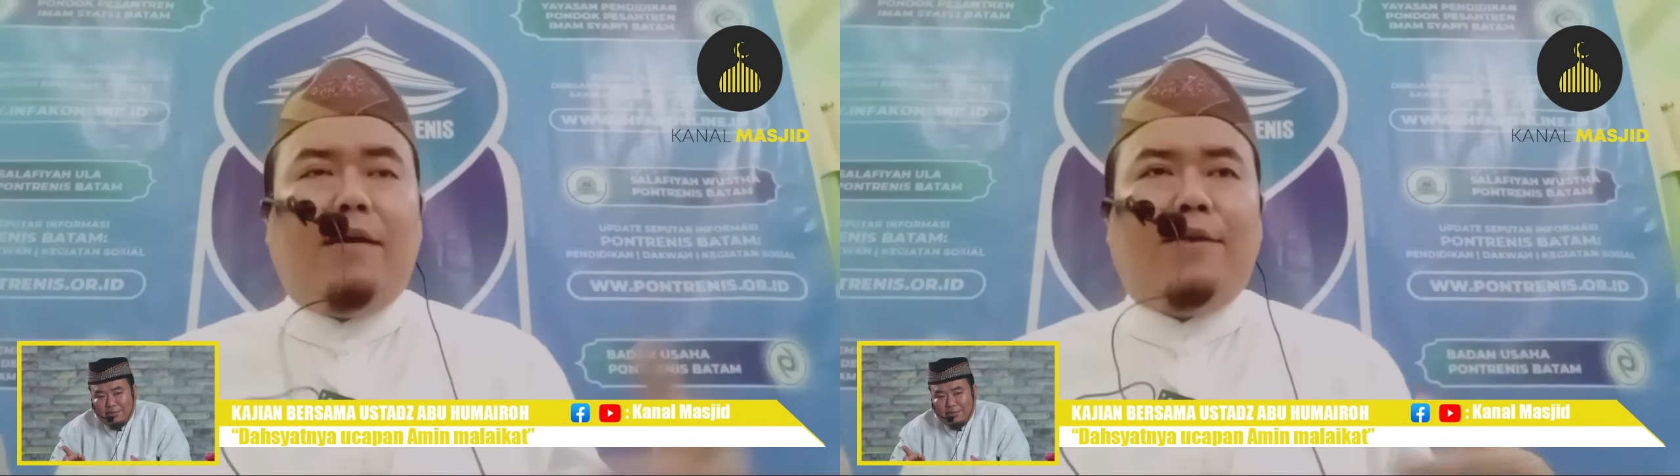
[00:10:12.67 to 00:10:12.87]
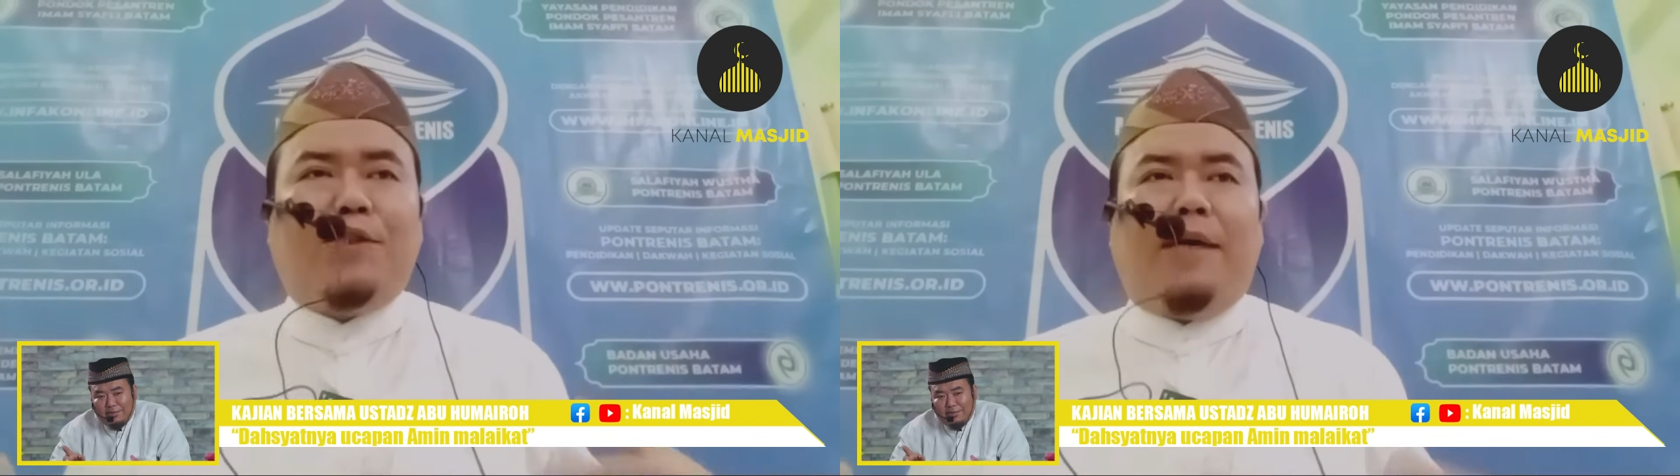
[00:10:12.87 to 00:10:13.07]

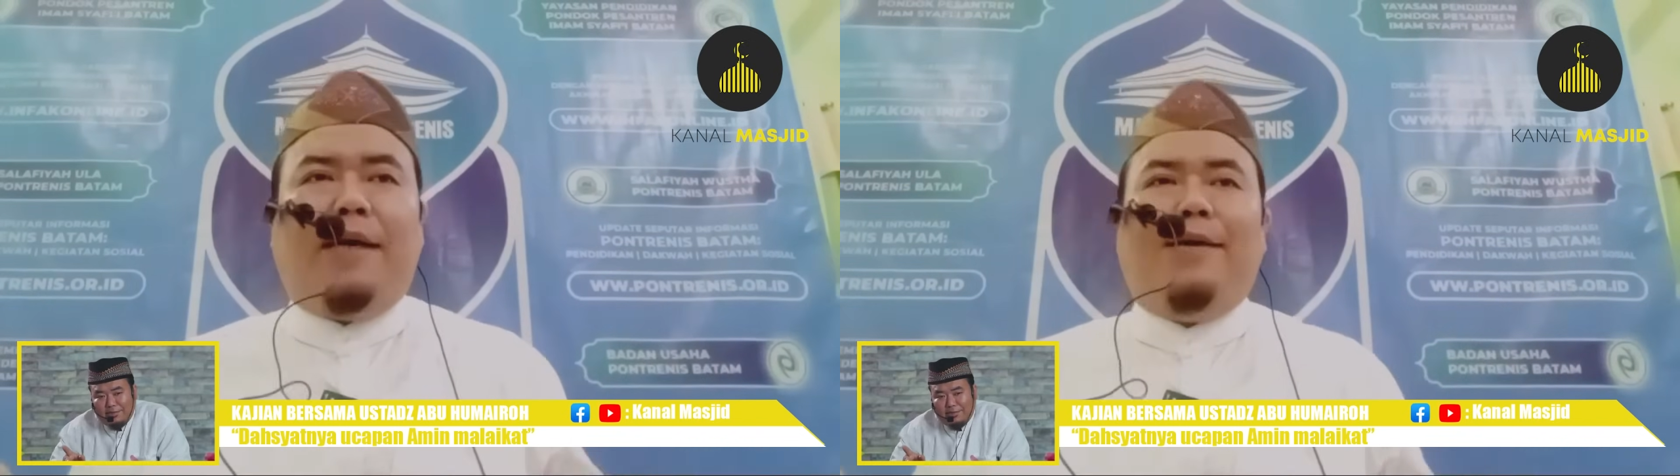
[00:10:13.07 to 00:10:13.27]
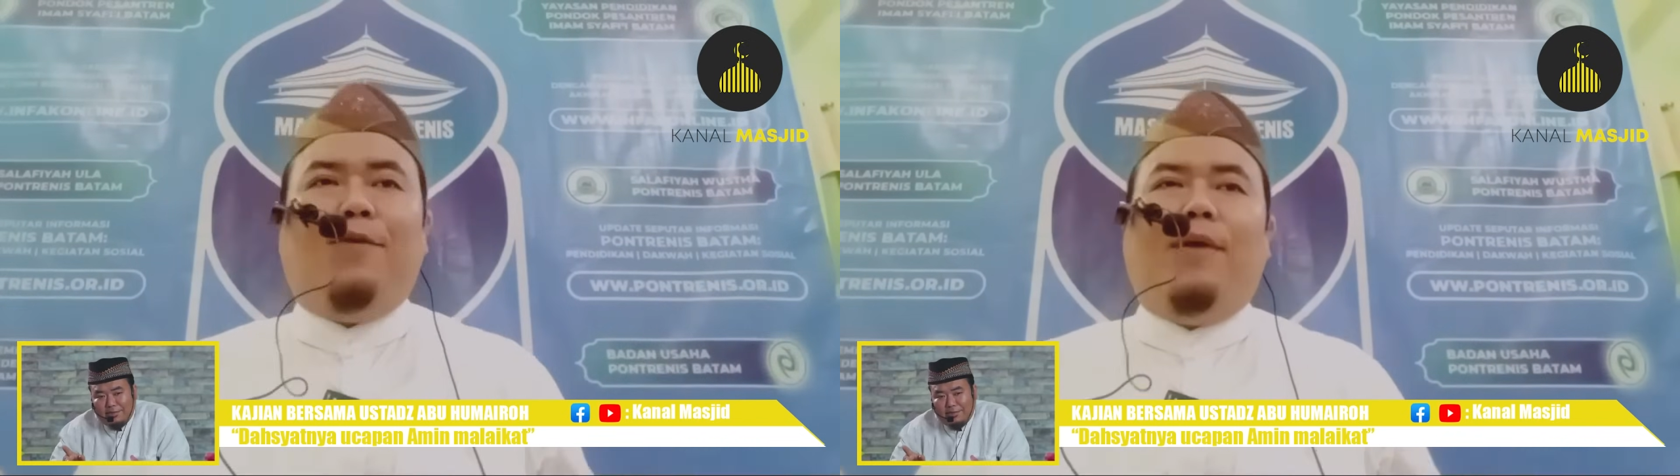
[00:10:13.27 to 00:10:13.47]
Allah
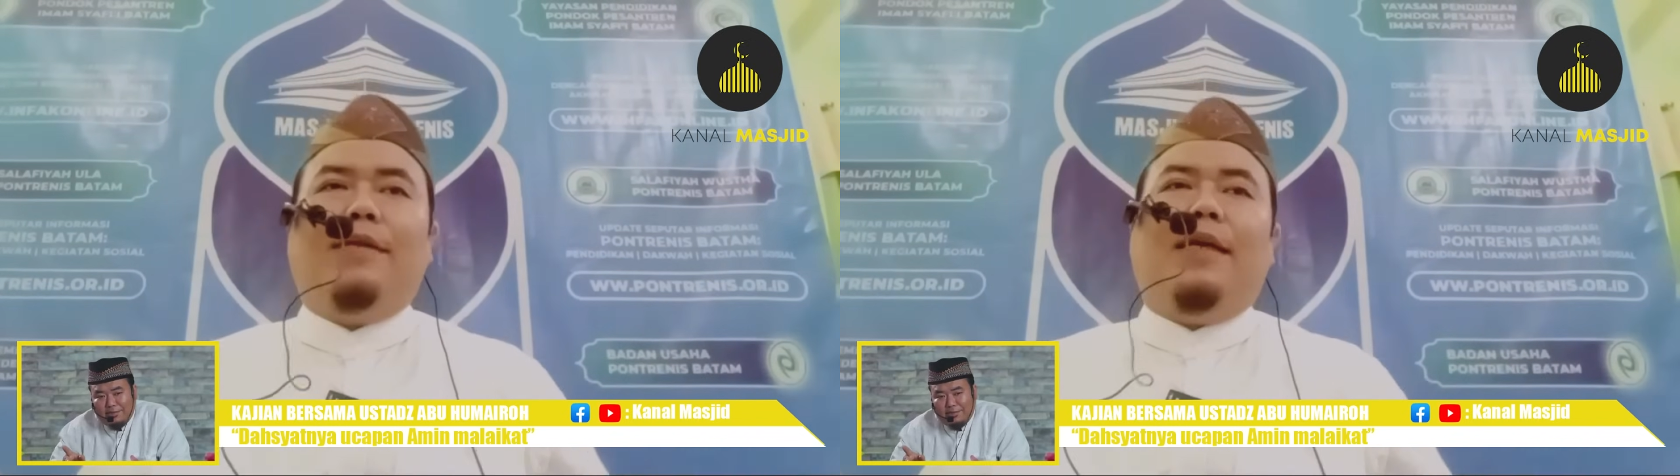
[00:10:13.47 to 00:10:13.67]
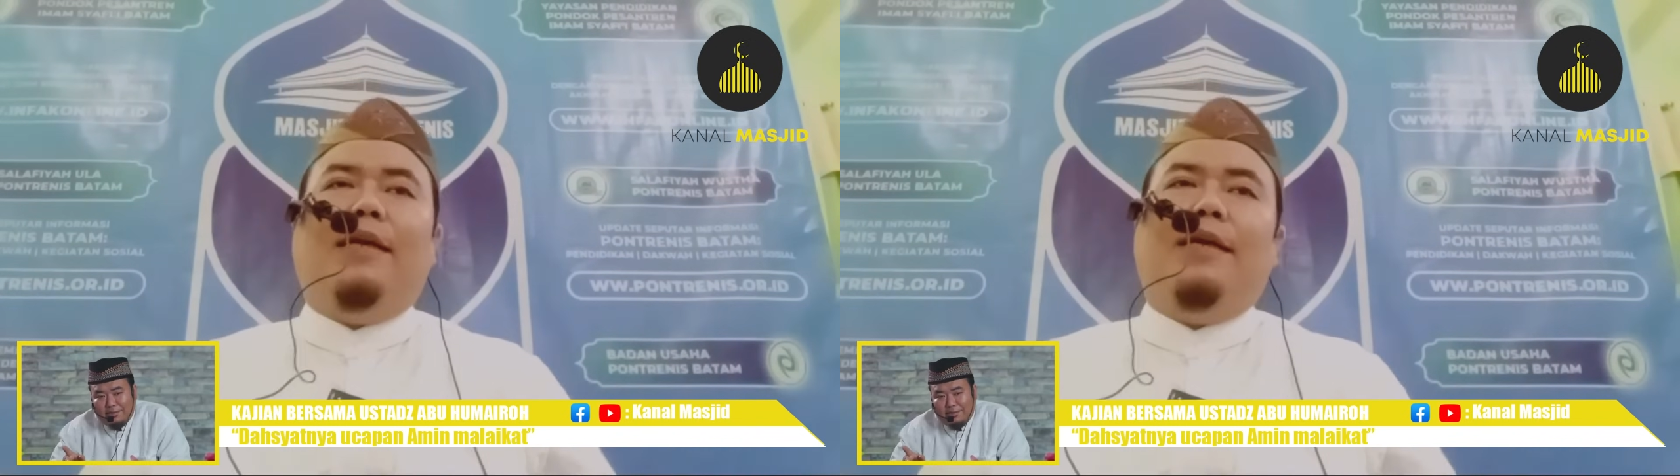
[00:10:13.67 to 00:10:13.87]
Subhanahu wa
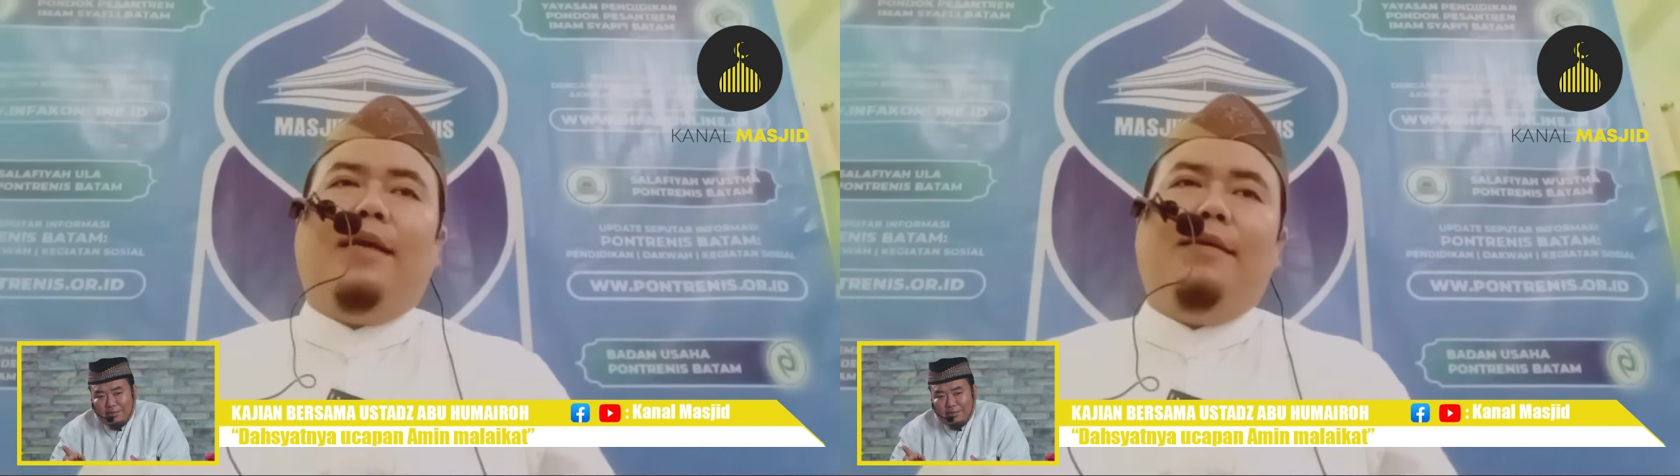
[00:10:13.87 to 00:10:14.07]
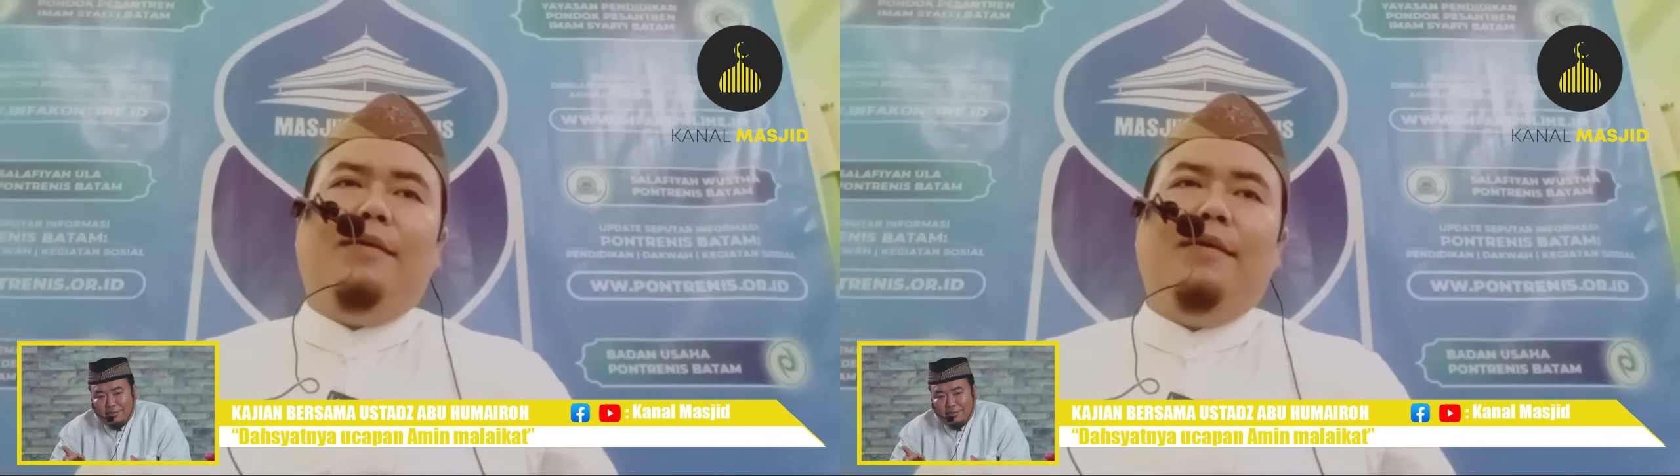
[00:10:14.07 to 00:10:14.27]
taala
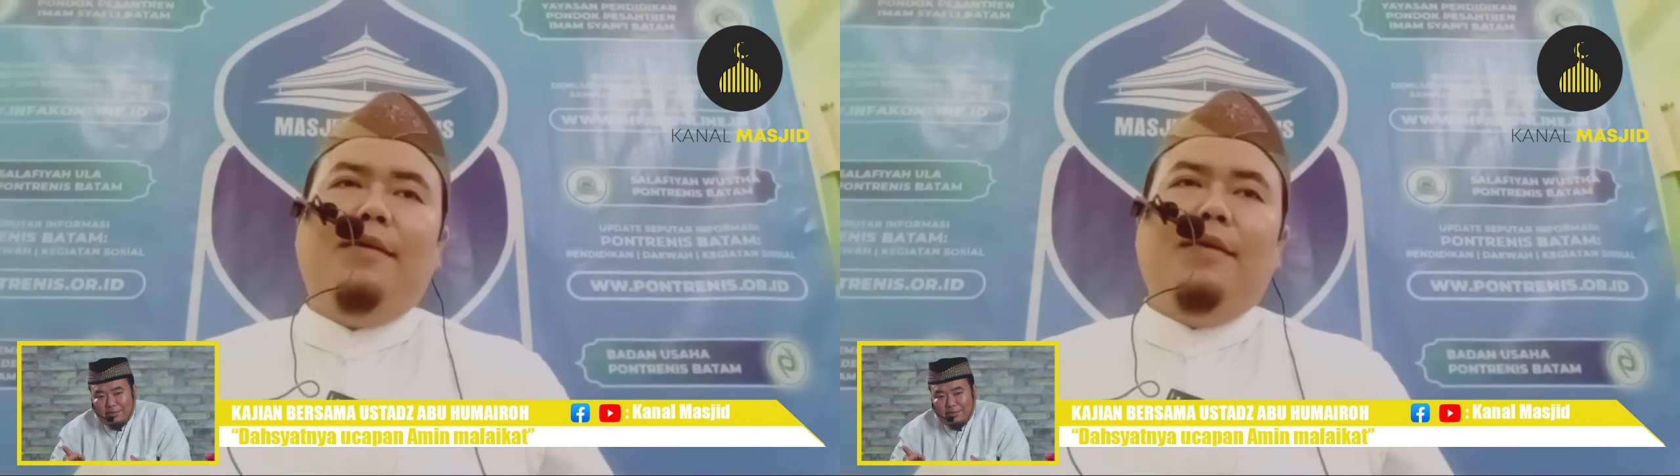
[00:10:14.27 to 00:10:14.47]
dengan